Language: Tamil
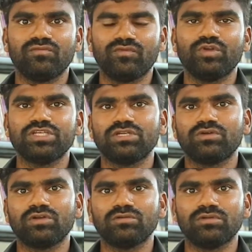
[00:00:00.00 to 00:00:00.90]
ஃபவுண்டேஷன்
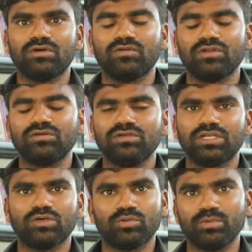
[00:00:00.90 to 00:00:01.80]
அவர்களுக்கும் அவங்களுக்கும்
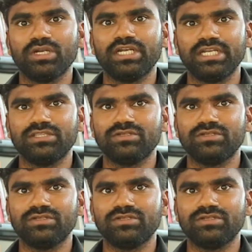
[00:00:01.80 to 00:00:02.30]
எனக்கு ரொம்ப நன்றியை